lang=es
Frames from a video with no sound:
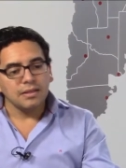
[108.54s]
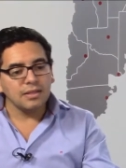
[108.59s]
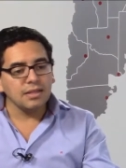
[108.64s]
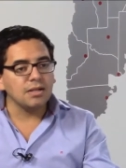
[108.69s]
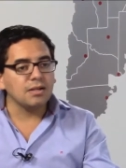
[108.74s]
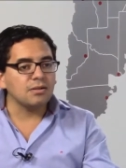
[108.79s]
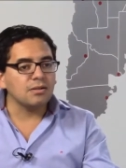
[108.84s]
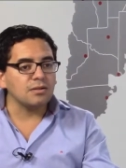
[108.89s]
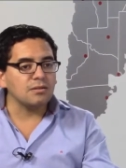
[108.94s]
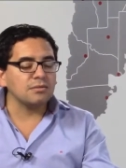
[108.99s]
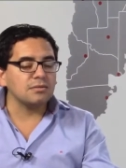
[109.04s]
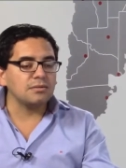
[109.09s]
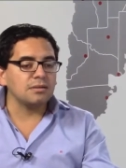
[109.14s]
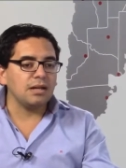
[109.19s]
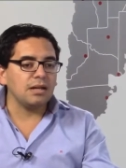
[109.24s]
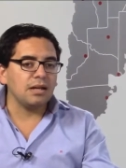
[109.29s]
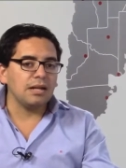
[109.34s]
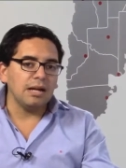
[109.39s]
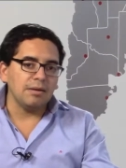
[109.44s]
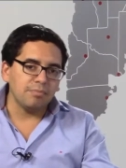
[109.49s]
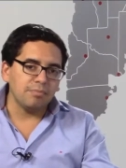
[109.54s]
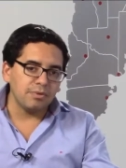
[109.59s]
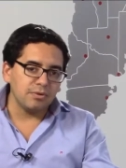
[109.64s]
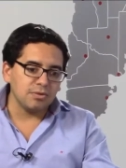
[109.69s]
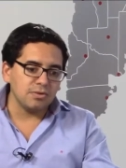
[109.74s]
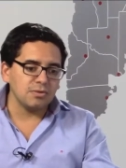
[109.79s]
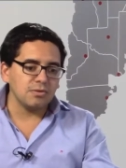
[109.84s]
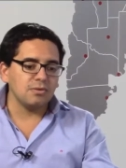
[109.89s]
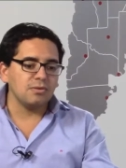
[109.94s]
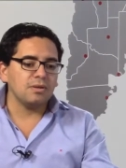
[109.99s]
y con el
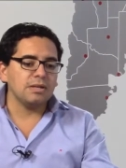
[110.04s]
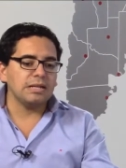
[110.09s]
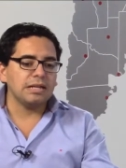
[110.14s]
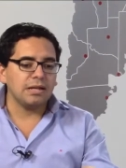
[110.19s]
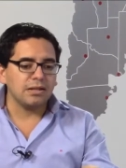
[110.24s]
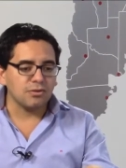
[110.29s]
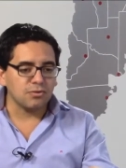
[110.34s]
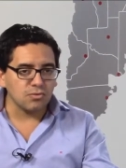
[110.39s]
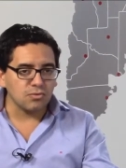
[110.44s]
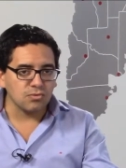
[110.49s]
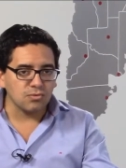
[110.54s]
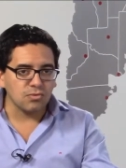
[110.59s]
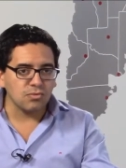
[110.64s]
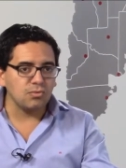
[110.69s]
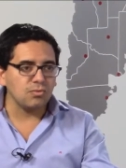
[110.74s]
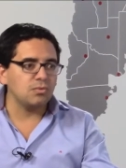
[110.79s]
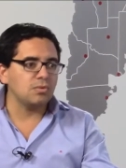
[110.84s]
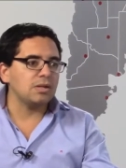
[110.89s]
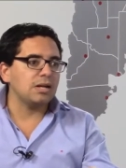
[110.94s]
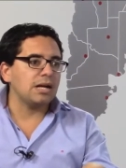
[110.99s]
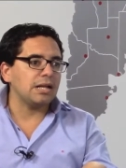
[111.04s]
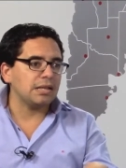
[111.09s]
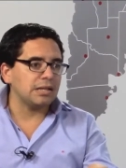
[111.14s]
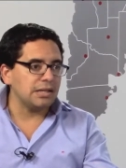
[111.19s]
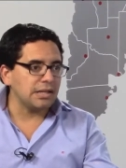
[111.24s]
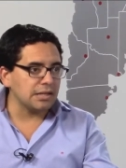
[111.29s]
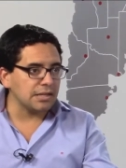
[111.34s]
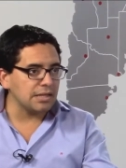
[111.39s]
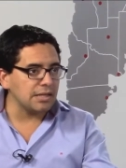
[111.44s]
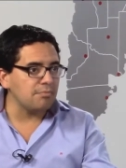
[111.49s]
apoyo de la estructura,
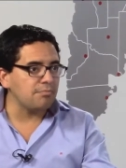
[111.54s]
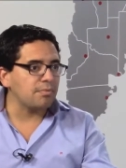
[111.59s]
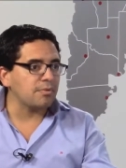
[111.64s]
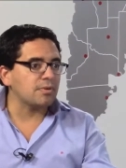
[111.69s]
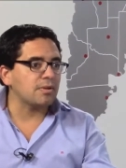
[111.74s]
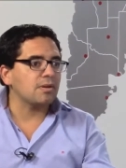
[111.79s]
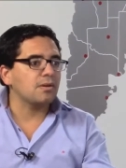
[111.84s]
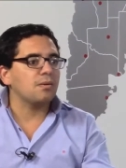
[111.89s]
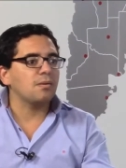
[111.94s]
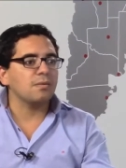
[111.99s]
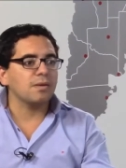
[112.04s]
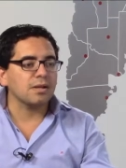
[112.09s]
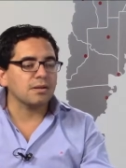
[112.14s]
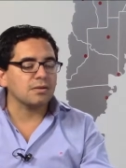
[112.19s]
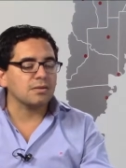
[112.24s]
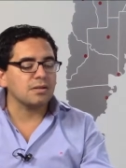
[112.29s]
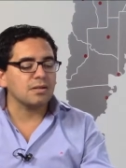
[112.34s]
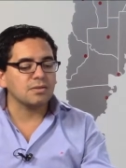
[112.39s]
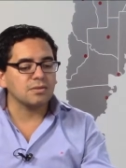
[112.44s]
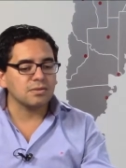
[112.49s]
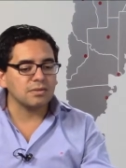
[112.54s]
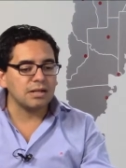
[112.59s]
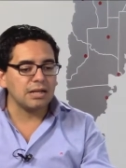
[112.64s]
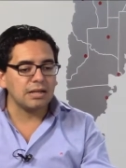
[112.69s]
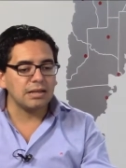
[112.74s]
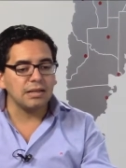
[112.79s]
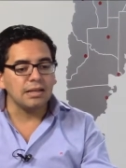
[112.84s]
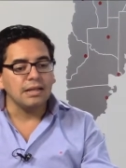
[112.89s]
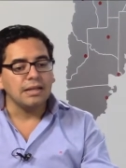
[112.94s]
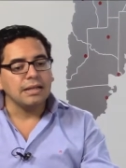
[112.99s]
del equipo, del gobierno
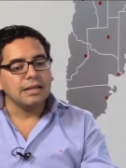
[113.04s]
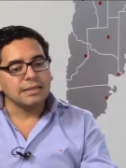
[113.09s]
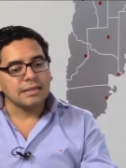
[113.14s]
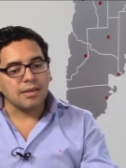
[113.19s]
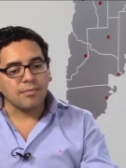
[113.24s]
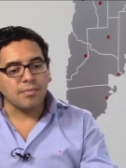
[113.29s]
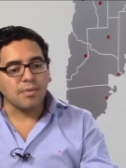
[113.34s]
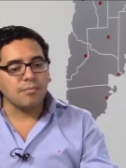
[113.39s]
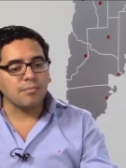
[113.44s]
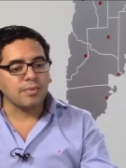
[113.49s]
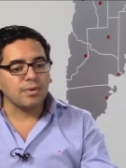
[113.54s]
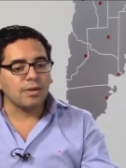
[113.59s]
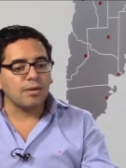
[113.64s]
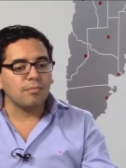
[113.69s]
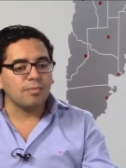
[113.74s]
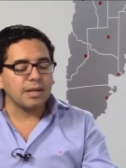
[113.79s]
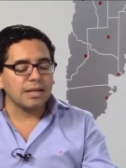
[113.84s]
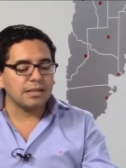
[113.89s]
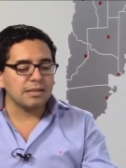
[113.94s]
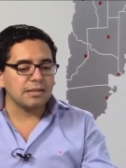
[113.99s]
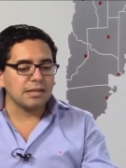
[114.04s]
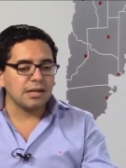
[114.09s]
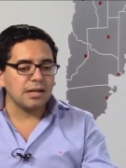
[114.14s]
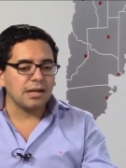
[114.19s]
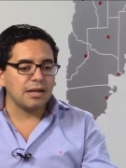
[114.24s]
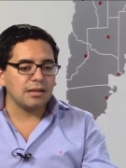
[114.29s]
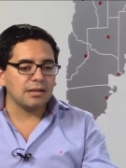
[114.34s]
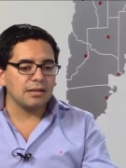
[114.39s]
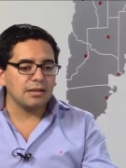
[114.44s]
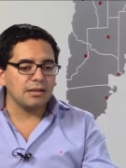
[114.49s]
nacional, también poder
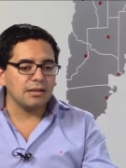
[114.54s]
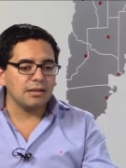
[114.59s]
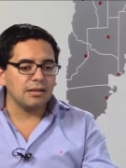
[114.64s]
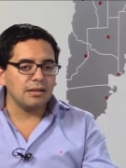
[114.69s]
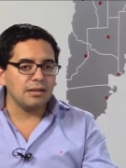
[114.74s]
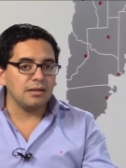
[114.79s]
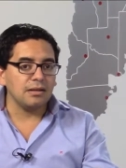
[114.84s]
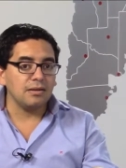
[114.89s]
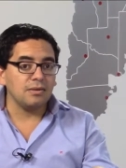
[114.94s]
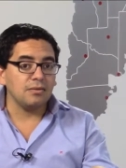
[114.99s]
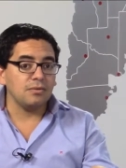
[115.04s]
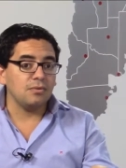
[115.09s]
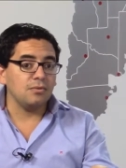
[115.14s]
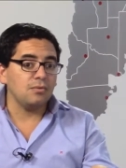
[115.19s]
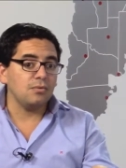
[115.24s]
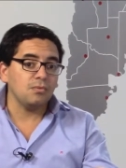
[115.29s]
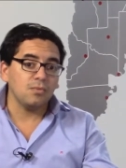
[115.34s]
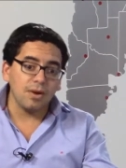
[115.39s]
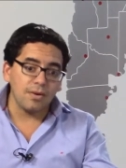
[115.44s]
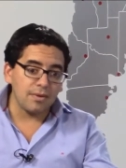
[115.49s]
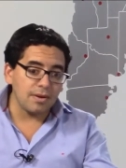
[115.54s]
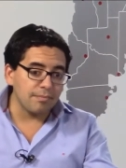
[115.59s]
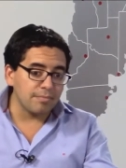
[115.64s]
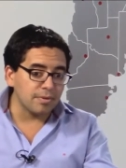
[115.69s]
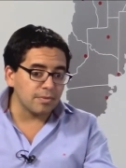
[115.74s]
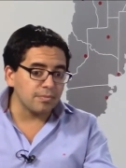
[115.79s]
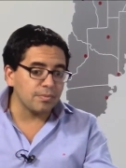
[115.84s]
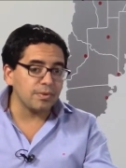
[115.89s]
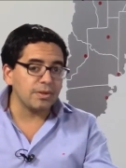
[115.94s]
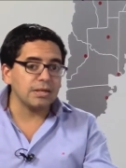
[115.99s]
plantear eh, nuevas
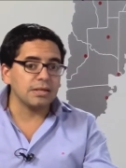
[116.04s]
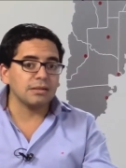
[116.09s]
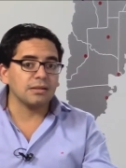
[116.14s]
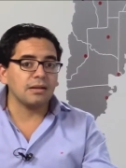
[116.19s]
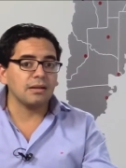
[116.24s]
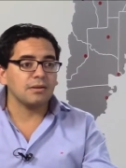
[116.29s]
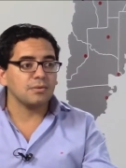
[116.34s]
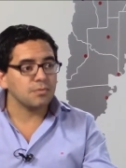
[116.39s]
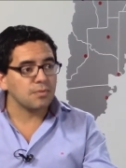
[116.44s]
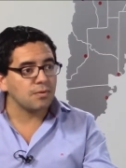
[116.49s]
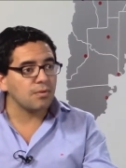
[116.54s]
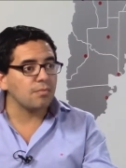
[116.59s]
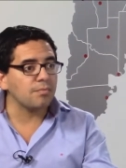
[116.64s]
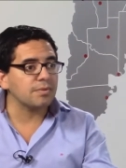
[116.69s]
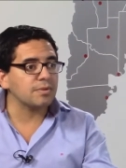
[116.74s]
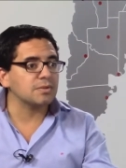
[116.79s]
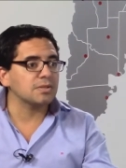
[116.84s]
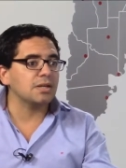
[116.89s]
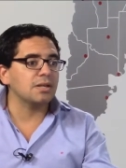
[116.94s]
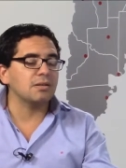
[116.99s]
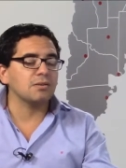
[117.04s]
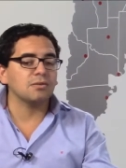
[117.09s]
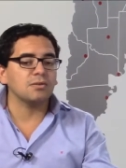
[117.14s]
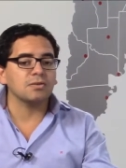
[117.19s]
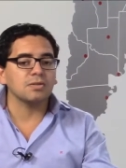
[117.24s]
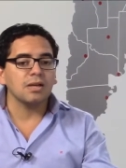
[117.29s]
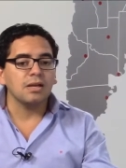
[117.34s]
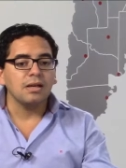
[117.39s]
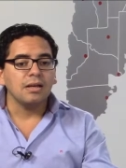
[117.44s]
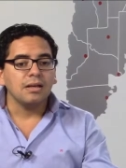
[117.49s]
propuestas, nuevos
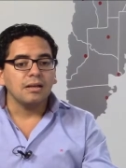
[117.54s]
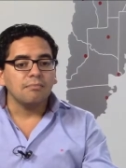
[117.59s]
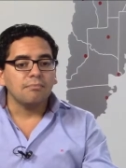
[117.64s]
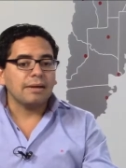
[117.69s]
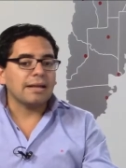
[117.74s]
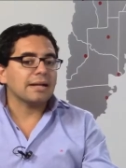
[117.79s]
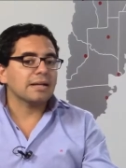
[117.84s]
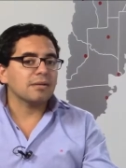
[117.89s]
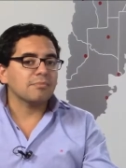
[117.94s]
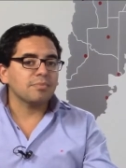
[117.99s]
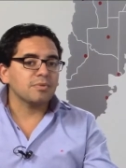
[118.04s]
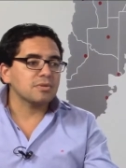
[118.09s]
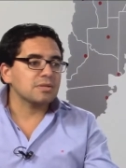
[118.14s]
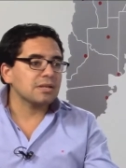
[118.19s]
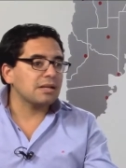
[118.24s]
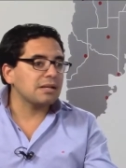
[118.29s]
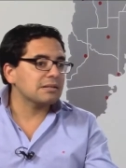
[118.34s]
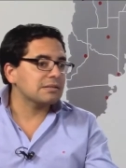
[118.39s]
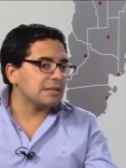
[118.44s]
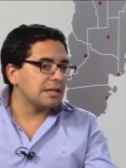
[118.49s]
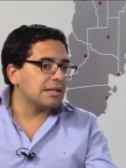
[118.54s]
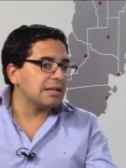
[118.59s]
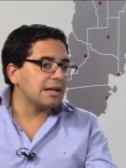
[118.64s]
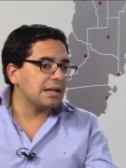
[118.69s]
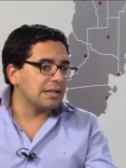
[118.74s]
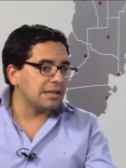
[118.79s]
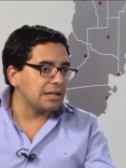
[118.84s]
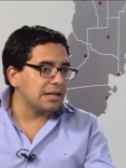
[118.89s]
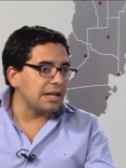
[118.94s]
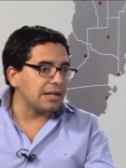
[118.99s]
proyectos para que Posada
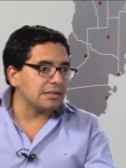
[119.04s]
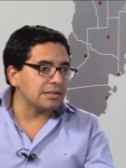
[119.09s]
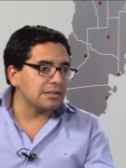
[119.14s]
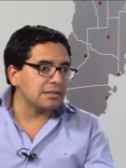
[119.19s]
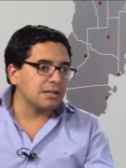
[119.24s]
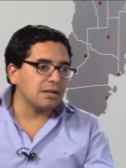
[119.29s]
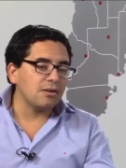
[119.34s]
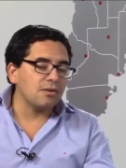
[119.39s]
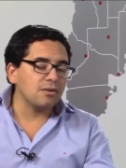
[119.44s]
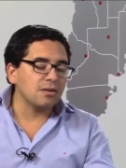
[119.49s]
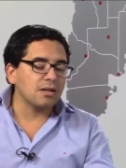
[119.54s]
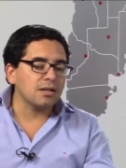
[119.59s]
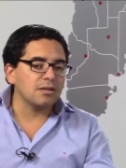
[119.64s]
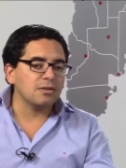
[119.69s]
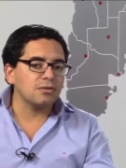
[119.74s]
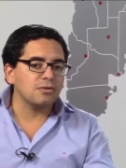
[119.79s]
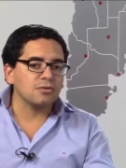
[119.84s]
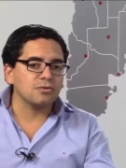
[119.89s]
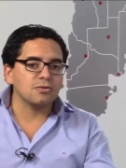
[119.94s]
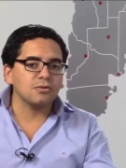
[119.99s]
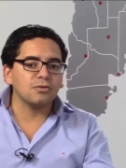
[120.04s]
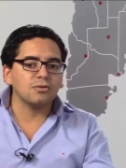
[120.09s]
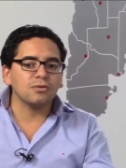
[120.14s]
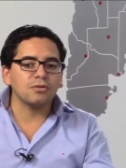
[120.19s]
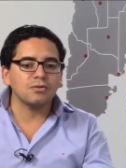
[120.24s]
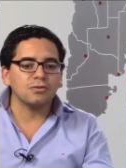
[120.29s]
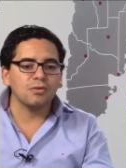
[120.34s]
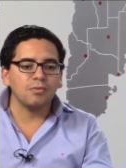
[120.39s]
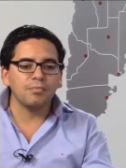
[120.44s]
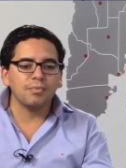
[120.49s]
salga adelante. Lo que
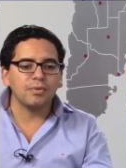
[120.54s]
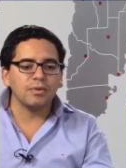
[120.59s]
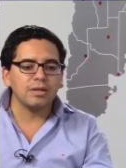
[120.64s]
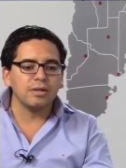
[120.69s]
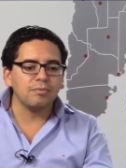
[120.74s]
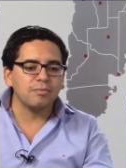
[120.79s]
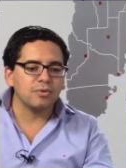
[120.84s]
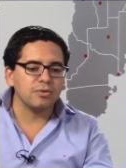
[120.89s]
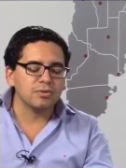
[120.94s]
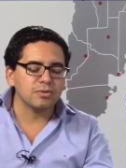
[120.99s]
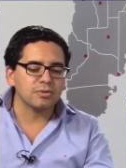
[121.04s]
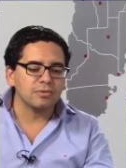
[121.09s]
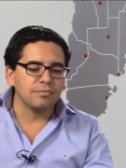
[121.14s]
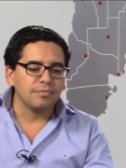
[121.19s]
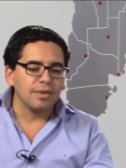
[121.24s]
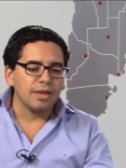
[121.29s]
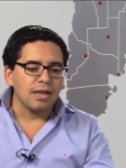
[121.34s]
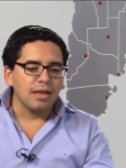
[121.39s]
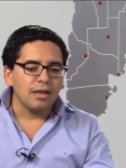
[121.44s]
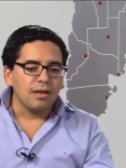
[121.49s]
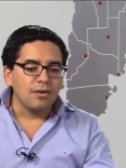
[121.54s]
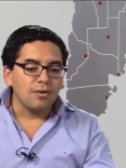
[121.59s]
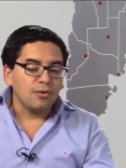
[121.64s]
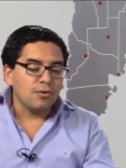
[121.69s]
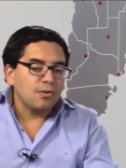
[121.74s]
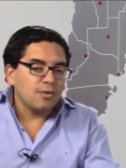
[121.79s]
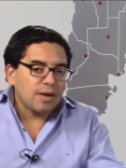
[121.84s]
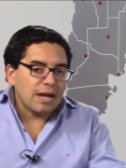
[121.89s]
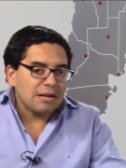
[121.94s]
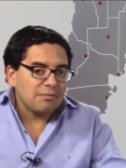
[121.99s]
nosotros no podemos
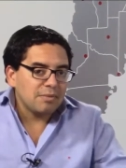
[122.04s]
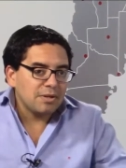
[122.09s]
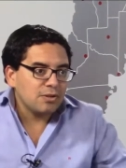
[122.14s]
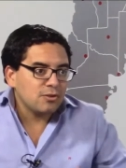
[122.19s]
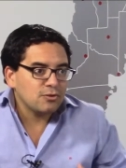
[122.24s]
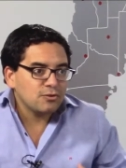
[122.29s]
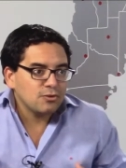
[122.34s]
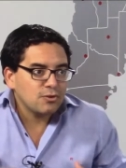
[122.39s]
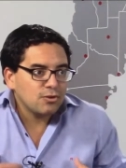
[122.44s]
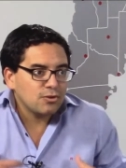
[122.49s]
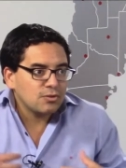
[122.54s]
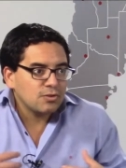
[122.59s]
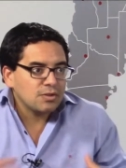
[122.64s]
o lo que al menos yo